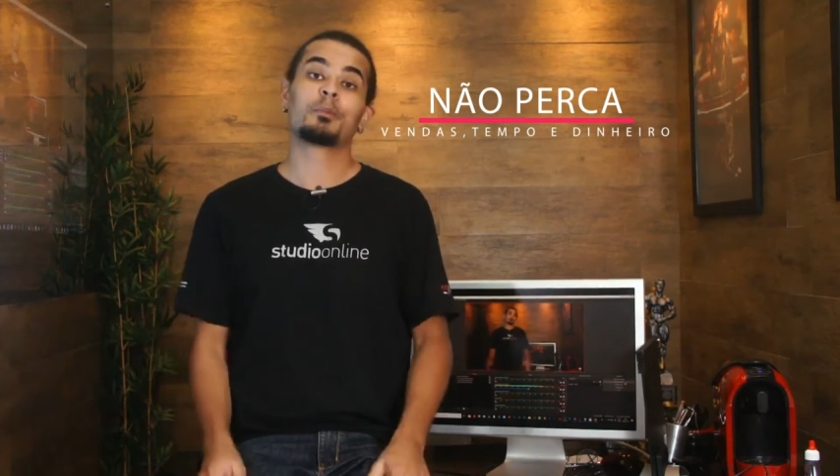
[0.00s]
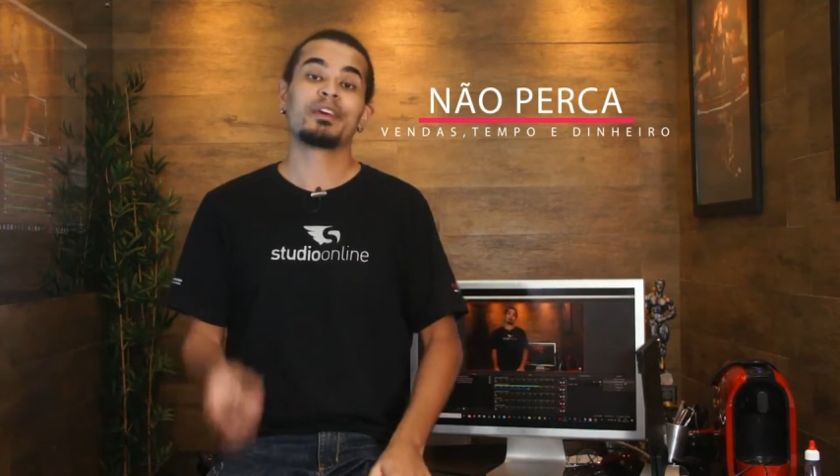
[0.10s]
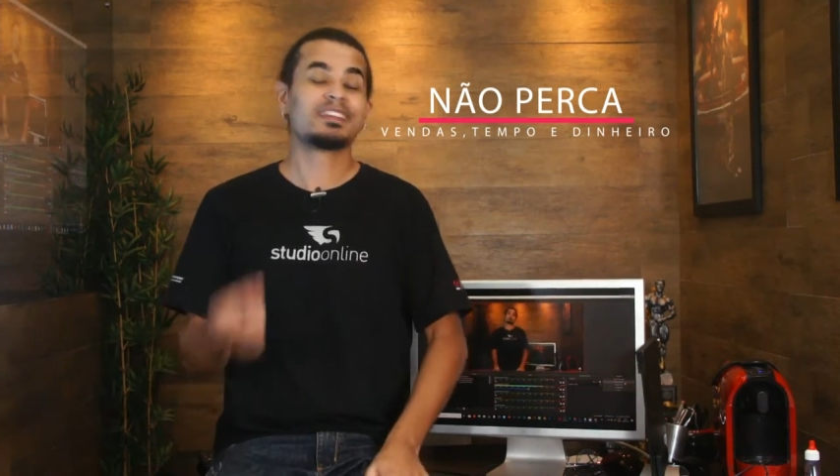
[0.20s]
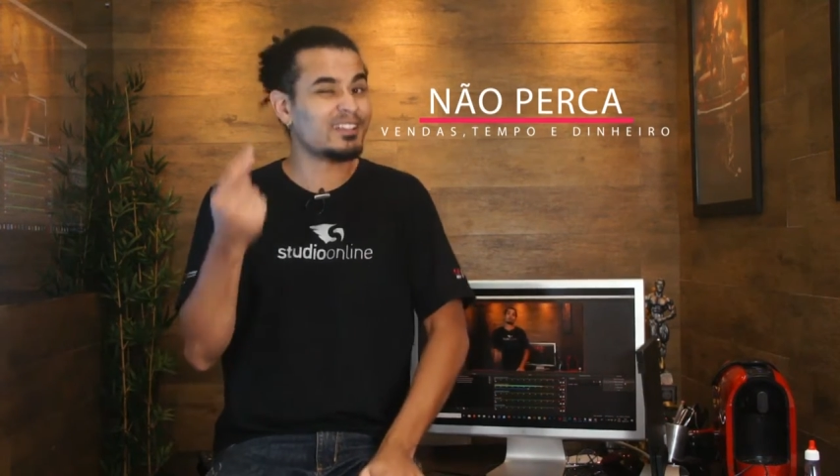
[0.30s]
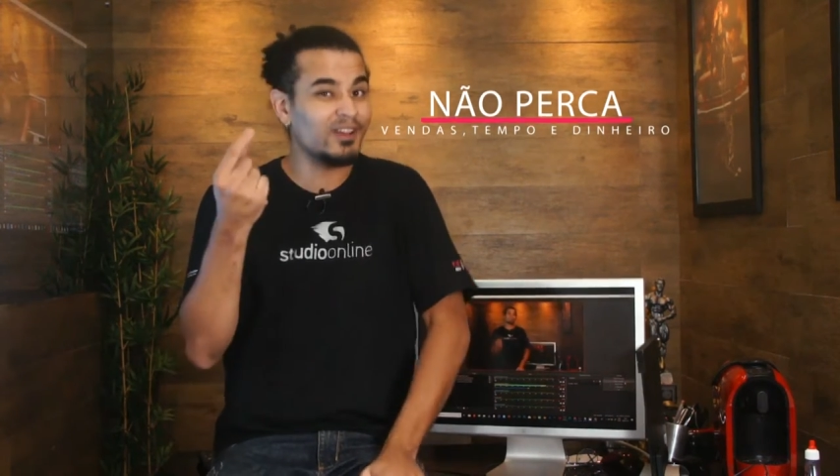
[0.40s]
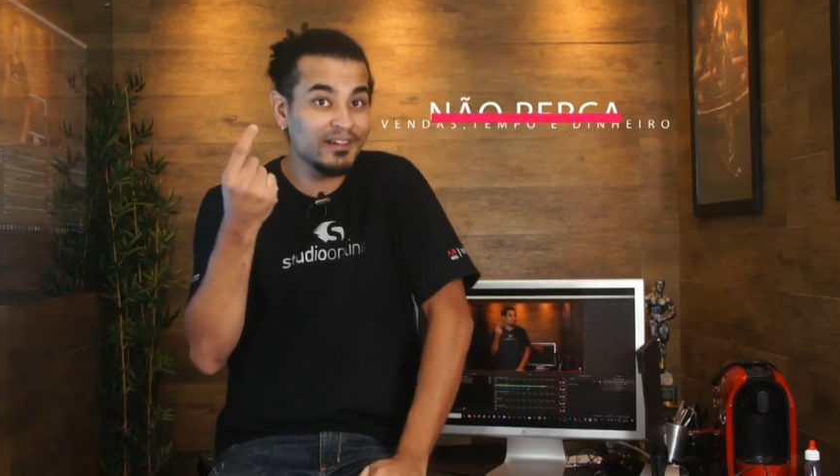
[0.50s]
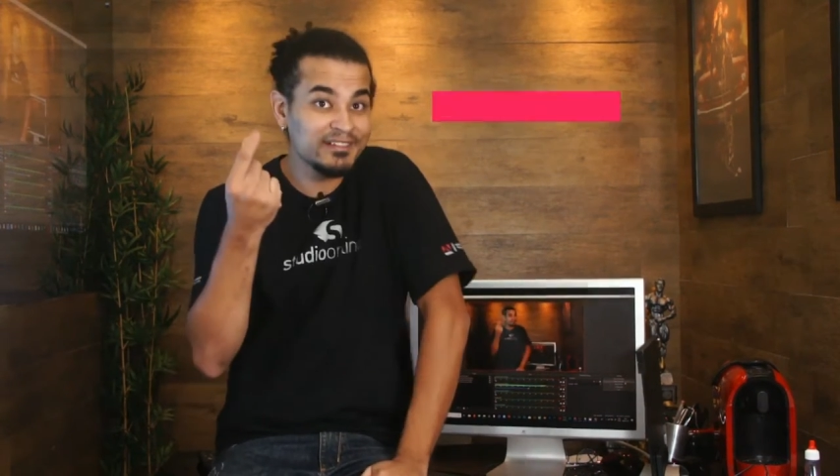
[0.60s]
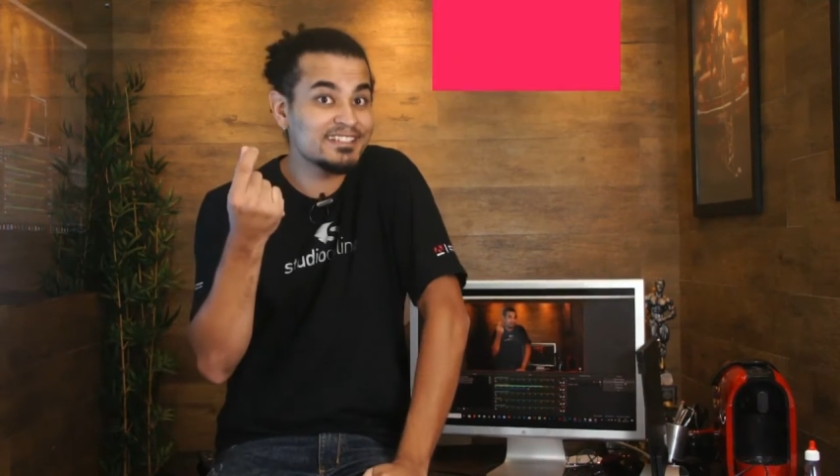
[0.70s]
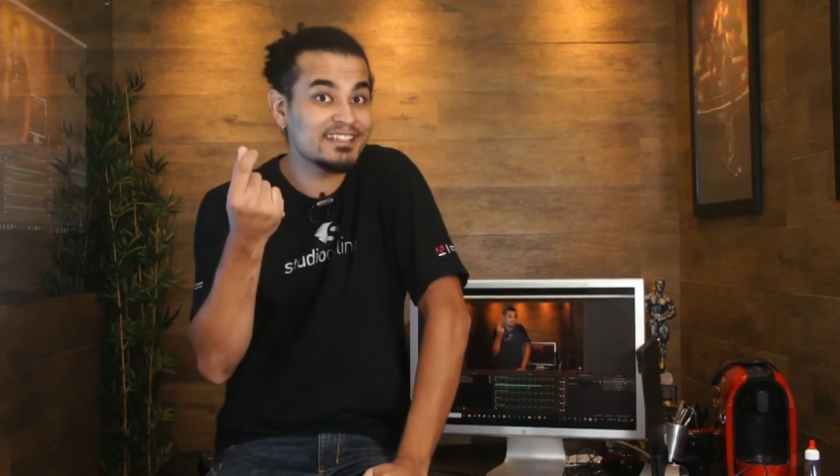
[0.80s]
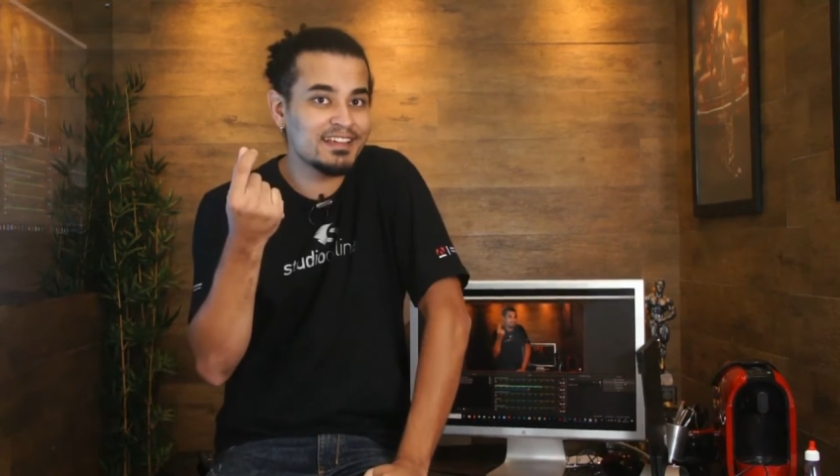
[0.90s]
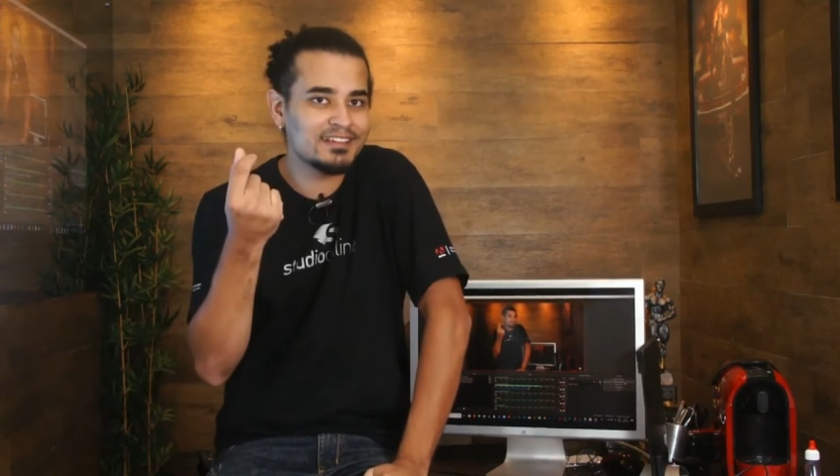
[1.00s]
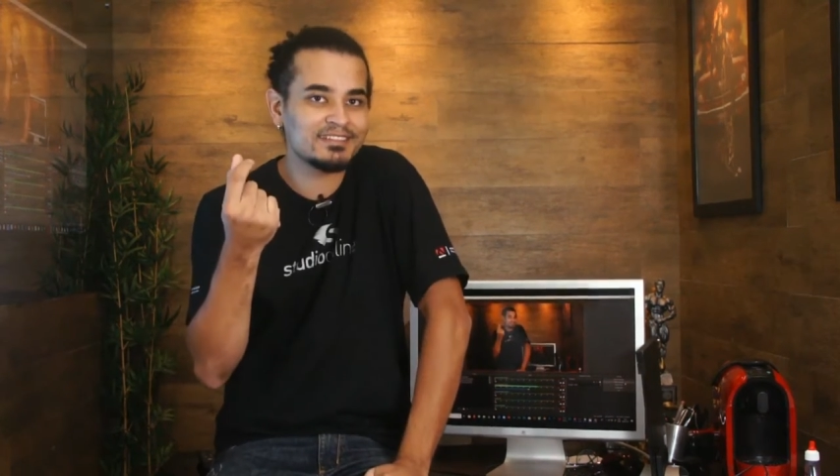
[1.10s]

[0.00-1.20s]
perdendo ó, dinheiro.